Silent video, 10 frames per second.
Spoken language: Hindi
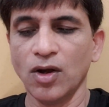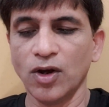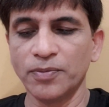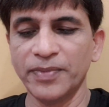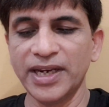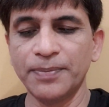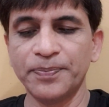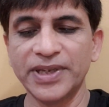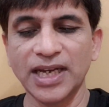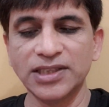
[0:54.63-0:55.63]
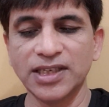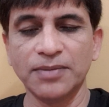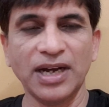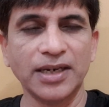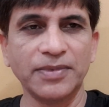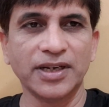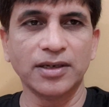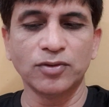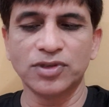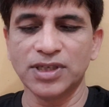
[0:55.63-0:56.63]
और मेरे पिताजी के बारे में
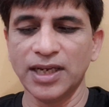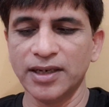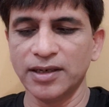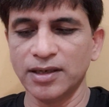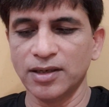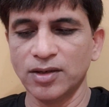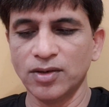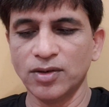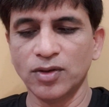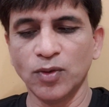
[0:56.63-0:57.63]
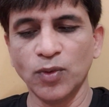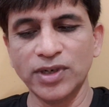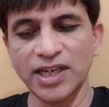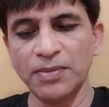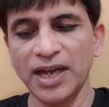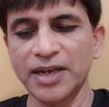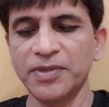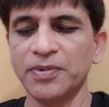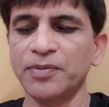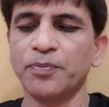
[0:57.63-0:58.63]
अगर कुछ कहेंगे तो उनके बारे
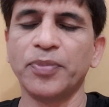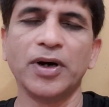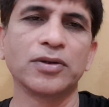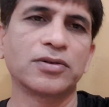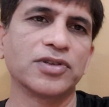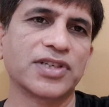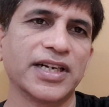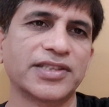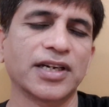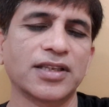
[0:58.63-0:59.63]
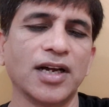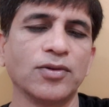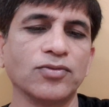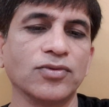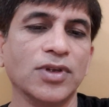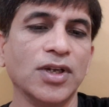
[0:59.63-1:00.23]
में भी बहुत कुछ कह सकता हूँ